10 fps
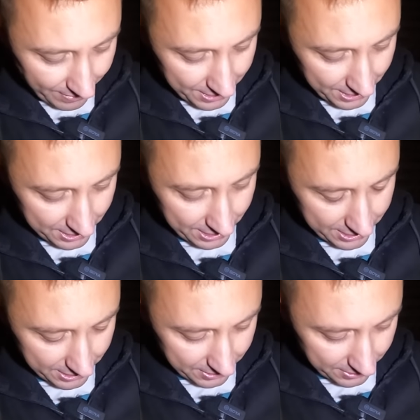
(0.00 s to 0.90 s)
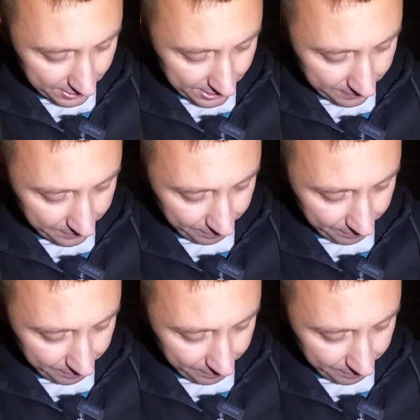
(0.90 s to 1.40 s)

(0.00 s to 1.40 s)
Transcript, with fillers: nie jest taka gorąca.